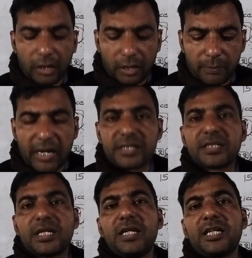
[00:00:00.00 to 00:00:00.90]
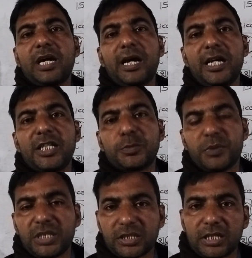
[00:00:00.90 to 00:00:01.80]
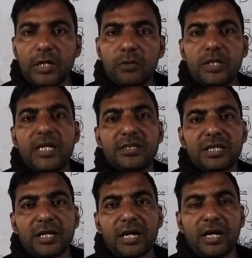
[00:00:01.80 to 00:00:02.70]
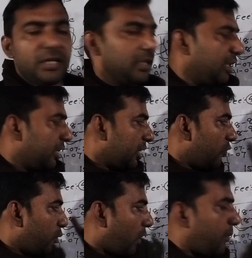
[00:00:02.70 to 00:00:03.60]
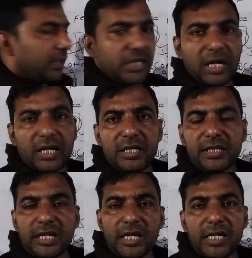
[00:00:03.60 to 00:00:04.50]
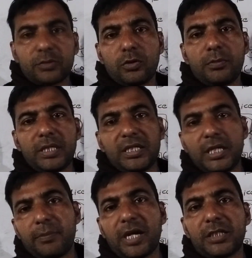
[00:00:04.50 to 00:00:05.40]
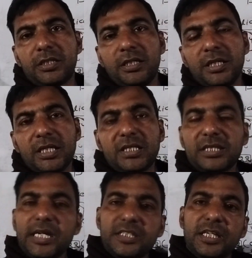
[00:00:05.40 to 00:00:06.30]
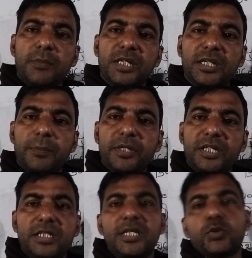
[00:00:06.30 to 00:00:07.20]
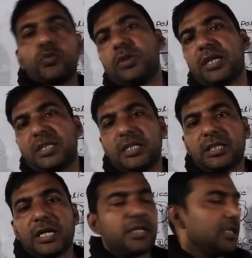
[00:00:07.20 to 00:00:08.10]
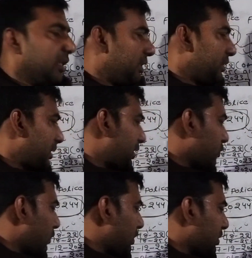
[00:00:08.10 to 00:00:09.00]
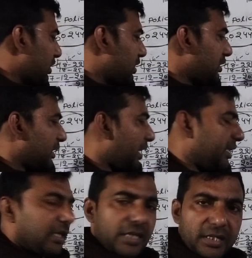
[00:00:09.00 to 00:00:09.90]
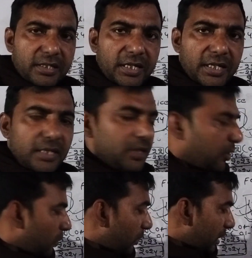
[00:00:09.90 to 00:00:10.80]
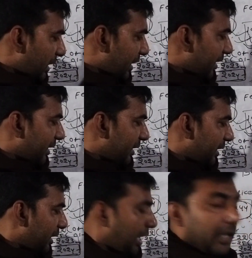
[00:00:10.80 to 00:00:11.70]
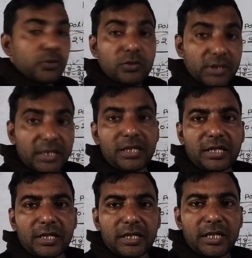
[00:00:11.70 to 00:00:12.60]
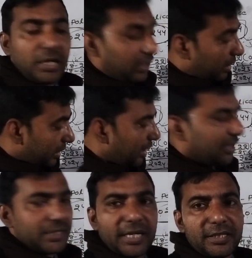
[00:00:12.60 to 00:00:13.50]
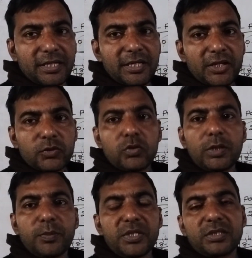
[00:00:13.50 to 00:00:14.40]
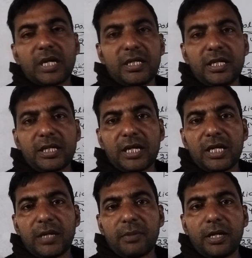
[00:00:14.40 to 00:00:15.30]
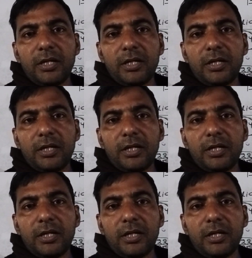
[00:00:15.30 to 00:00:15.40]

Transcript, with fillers: अब आजकल क्या है स्पीड इतना हो गया है सरकार कि फॉर्म निकालने के एक दो महीने बाद इसका एग्ज़ाम लेना प्रक्रिया शुरू कर देता है इसलिए जो अच्छे से तैयारी कर रहे हैं वो लगे रहिए और जो नहीं कर रहे हैं लग जाइए क्योंकि पछताने के अलावा